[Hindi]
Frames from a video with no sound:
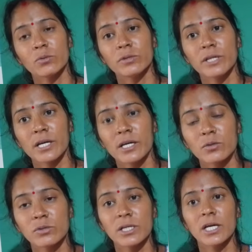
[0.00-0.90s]
तू ये
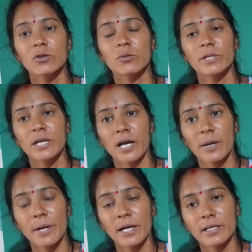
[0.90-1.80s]
तुझे खेतों में
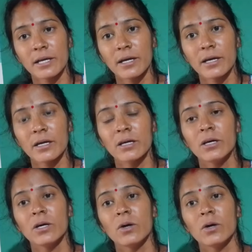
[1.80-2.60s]
धक्का मारते हैं